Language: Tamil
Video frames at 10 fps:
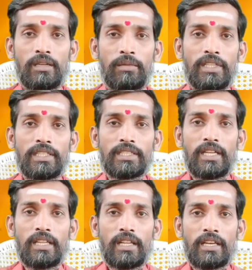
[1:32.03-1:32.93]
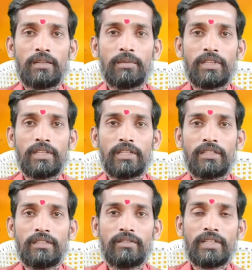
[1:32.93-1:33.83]
நம்ம இந்த சாதாரண நம்ம
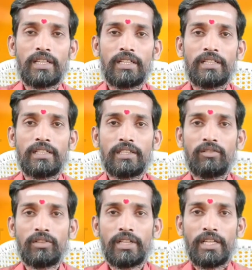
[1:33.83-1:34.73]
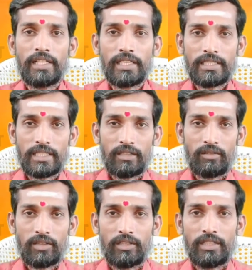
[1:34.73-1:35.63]
வீட்டில் இருக்கக்கூடிய கிச்சனில்
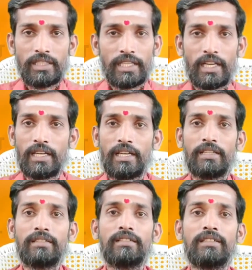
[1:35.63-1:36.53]
உள்ள ஏலக்காய்